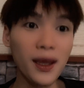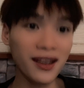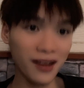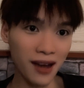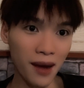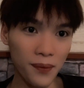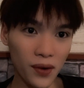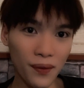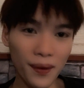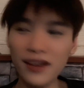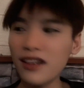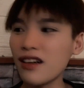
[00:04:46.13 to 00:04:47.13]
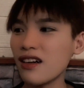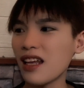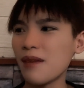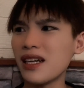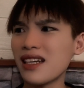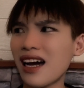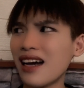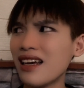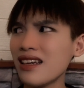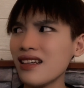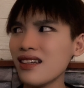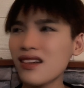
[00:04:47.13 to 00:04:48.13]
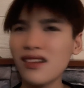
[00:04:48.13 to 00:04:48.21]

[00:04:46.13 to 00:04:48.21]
makeup luôn mọi người thì mình thấy